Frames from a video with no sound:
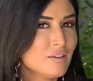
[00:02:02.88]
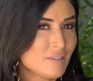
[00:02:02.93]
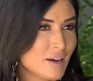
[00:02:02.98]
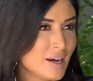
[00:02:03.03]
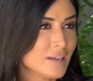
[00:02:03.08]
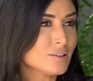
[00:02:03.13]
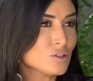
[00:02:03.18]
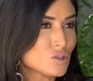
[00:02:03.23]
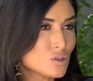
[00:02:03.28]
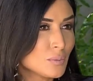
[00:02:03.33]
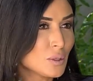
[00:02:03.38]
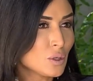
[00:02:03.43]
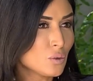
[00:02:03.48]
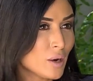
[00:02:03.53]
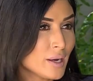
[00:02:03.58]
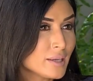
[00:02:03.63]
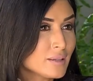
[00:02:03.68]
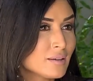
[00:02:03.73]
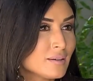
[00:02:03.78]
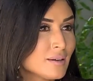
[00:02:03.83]
فهذا جميل
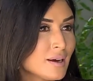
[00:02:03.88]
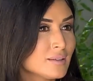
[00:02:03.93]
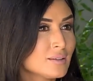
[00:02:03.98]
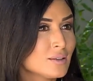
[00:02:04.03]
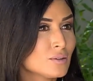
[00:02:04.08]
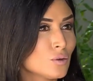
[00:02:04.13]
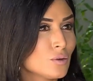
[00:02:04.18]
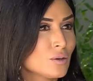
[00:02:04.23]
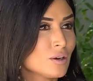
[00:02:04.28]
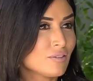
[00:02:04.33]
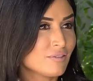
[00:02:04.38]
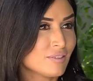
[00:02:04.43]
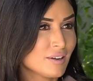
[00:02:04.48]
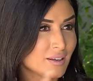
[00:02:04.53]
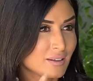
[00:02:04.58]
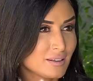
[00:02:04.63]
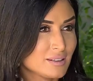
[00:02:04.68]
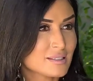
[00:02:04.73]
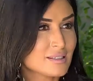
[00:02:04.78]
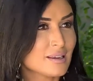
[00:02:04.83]
وايضا هذا دور هذا
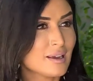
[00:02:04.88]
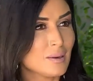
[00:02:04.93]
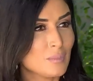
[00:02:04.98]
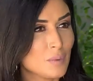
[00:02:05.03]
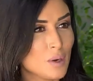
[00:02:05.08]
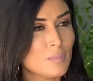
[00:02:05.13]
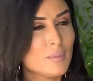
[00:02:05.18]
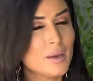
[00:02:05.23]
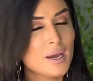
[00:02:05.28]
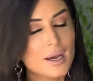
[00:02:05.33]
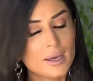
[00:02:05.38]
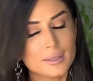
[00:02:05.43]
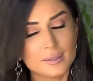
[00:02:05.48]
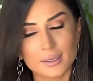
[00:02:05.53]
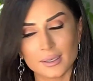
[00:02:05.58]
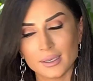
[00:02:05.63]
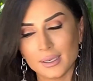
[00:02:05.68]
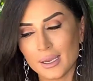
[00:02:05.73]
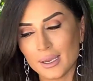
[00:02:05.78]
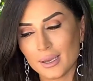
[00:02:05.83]
الفن رساله طبعا
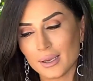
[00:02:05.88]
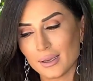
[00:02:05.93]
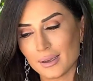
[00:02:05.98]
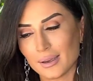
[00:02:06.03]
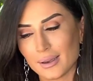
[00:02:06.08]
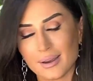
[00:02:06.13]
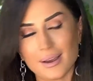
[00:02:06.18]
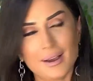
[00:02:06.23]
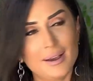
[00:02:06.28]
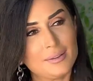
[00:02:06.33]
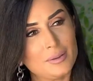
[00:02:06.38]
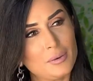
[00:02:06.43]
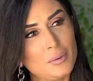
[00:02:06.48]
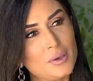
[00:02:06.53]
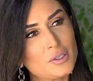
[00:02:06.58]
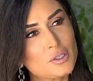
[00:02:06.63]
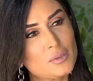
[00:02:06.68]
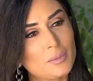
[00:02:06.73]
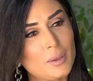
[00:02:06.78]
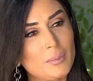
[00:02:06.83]
هذا, هذا واجبنا هذا
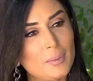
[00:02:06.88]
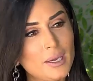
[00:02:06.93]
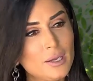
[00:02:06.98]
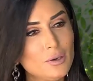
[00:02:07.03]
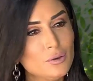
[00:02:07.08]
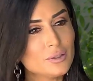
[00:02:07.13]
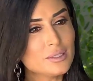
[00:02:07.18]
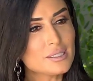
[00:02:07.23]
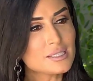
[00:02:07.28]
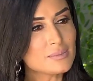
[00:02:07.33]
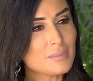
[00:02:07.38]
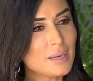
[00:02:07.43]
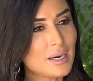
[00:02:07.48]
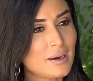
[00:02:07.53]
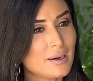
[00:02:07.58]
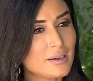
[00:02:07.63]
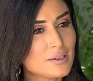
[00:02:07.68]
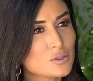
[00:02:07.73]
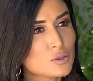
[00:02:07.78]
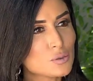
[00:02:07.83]
واجب صحيح. طب حلو
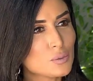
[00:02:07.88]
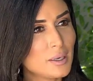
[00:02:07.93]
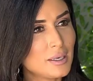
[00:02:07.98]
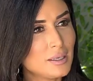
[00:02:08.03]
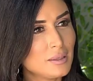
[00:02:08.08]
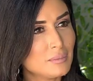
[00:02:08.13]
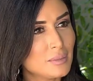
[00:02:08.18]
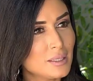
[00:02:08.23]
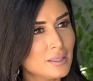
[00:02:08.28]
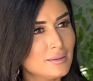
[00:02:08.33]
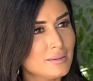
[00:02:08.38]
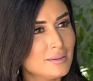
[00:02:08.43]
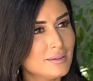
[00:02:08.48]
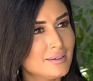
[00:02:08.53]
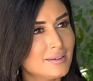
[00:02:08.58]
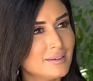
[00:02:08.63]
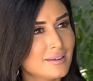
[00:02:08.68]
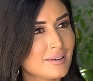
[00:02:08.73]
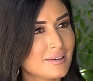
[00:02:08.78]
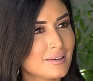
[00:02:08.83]
نسمع شوي من
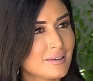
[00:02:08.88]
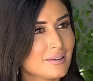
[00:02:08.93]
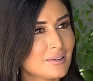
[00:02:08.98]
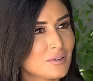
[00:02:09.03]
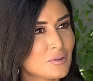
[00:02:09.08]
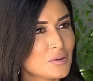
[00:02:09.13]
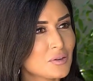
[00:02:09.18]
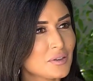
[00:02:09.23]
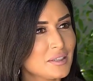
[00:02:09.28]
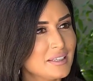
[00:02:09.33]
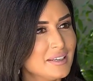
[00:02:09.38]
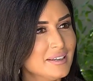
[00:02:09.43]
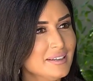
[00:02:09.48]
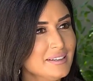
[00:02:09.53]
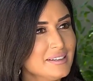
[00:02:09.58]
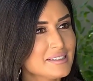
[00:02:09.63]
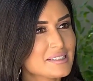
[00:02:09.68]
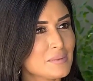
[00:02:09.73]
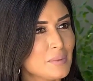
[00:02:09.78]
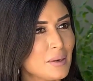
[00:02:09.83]

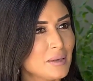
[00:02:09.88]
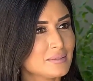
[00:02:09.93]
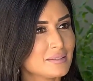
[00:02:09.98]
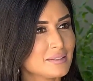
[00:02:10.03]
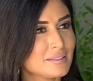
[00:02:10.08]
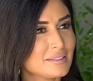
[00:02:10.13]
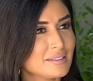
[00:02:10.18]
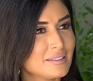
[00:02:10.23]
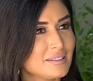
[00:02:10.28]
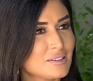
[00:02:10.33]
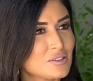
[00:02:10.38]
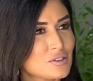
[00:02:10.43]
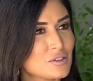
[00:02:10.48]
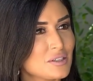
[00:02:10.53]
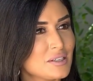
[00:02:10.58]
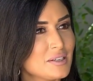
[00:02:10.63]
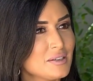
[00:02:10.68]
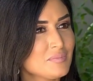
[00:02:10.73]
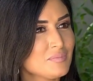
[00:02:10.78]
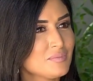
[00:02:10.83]
الاغنيه اذا محضرتي لنا
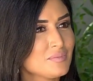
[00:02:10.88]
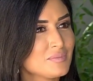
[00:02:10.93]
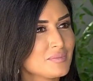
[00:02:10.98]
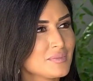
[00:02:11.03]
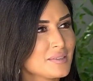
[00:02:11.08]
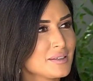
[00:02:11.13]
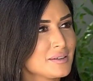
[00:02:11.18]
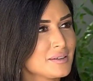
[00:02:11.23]
شيء آه